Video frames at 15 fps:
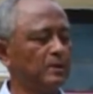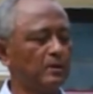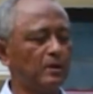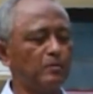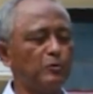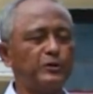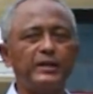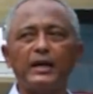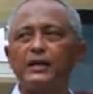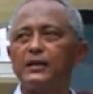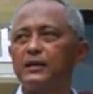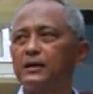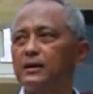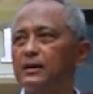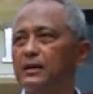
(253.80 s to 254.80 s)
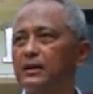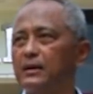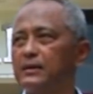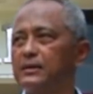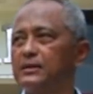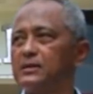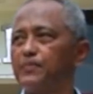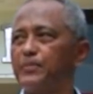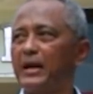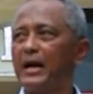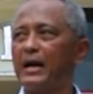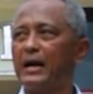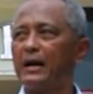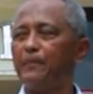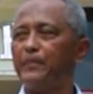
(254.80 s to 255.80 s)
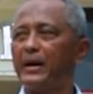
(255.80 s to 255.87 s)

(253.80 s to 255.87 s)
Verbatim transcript: Kemudian di sebelah